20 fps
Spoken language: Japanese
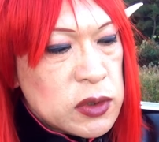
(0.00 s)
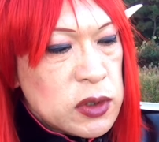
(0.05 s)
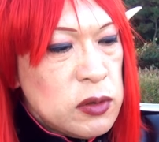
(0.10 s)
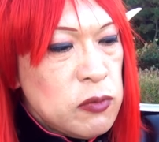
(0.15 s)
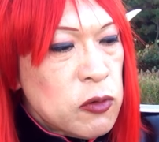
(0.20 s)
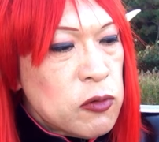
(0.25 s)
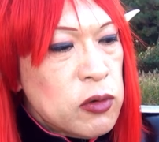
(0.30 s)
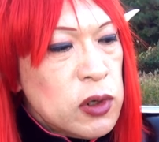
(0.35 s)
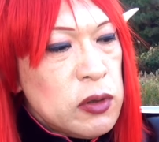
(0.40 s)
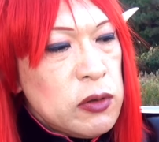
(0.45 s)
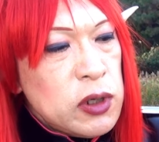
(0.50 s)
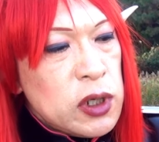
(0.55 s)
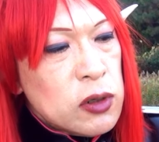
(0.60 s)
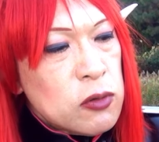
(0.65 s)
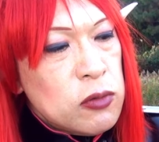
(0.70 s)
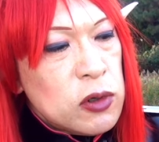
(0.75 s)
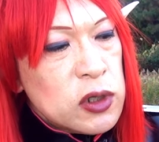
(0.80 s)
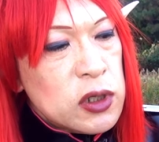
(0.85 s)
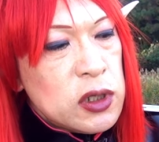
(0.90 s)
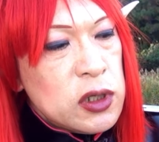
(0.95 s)
でもこれは
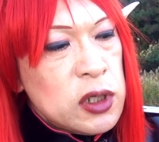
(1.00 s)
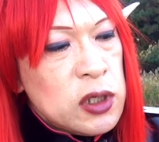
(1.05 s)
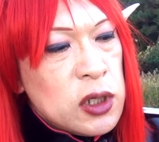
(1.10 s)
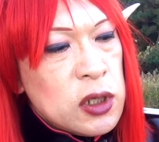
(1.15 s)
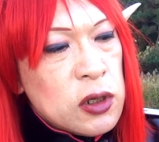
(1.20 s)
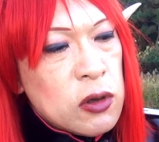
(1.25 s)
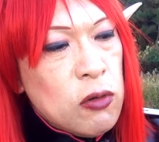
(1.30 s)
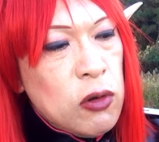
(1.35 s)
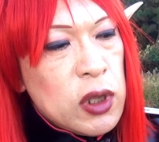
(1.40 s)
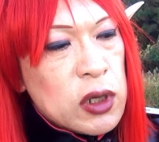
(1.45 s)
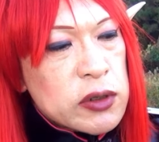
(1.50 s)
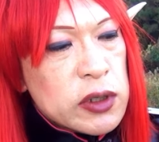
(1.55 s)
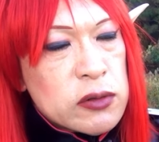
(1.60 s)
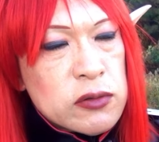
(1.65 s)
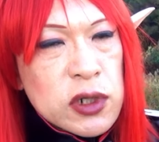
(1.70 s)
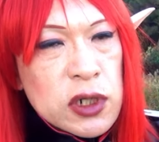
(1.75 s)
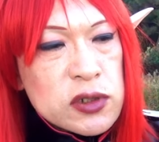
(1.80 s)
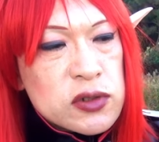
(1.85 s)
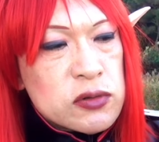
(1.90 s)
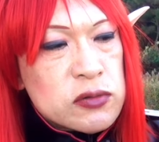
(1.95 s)
これで500円
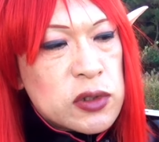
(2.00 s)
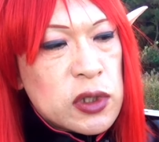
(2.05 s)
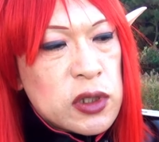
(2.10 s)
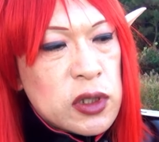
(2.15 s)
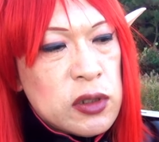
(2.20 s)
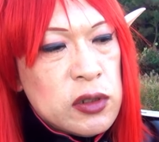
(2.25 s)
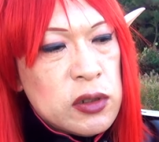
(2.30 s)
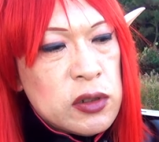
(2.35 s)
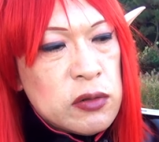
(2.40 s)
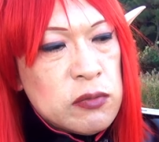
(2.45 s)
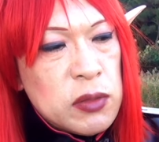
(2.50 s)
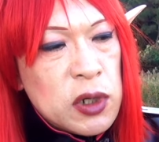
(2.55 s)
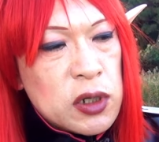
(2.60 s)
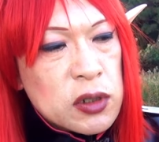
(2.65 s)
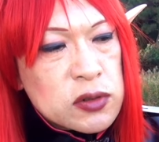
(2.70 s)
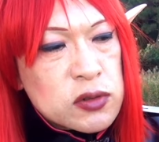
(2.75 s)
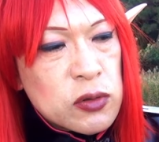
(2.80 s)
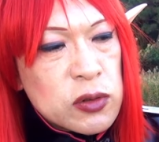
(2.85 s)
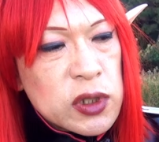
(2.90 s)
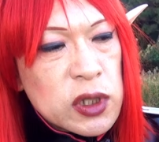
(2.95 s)
ぐらいするんでね
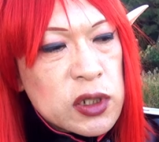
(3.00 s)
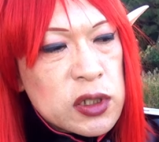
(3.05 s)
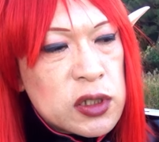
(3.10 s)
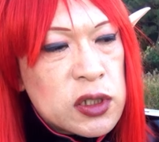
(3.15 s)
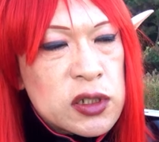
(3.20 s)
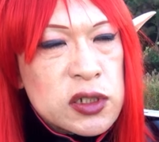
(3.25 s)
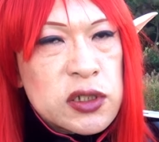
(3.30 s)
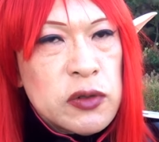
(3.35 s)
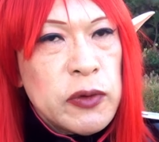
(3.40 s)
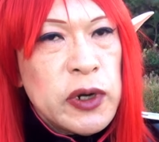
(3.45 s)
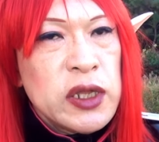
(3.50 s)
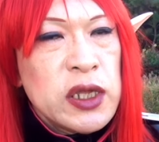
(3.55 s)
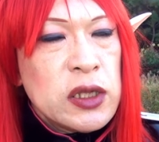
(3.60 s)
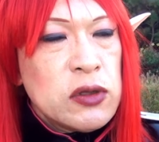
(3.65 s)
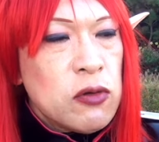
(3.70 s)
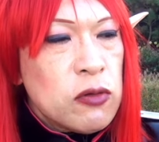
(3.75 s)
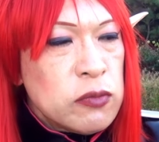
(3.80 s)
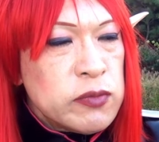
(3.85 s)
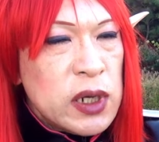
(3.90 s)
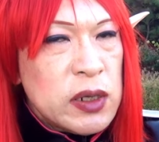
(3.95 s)
まあそれなりにしてもらわな
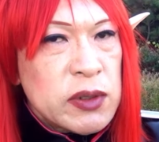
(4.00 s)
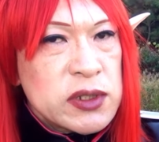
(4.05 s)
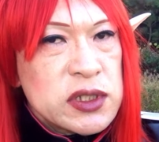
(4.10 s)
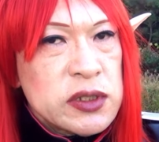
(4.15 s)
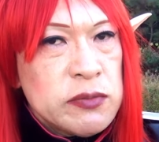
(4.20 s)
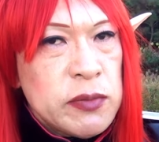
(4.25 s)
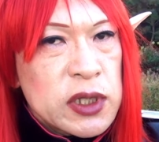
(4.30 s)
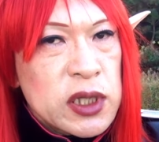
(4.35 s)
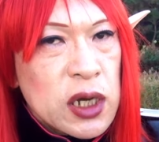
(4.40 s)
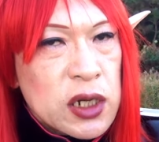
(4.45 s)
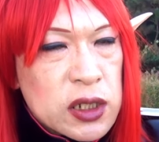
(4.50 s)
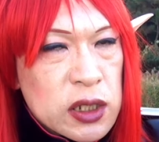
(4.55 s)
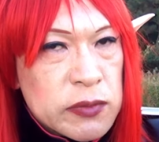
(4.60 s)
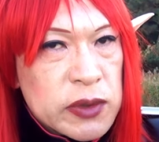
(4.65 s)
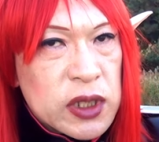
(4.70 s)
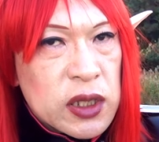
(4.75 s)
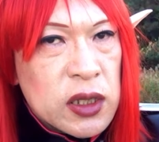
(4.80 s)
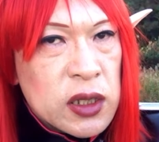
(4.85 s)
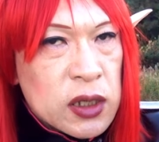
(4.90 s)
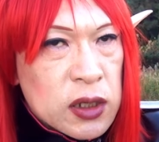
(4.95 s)
いと困りますまた改
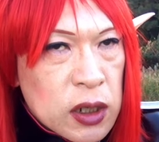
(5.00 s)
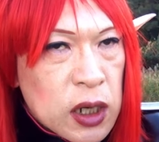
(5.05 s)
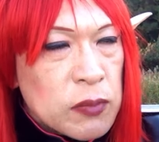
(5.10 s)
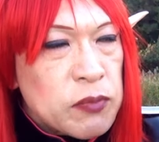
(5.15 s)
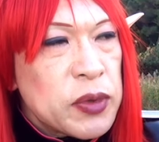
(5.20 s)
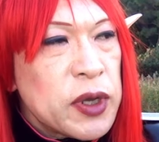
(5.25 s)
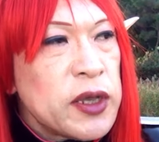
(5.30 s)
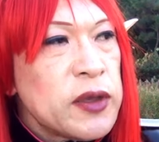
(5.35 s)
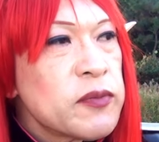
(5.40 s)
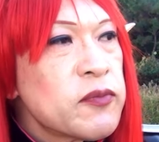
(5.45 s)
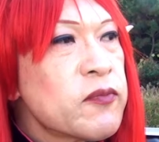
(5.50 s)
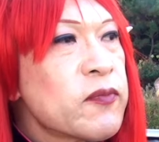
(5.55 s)
めて乾杯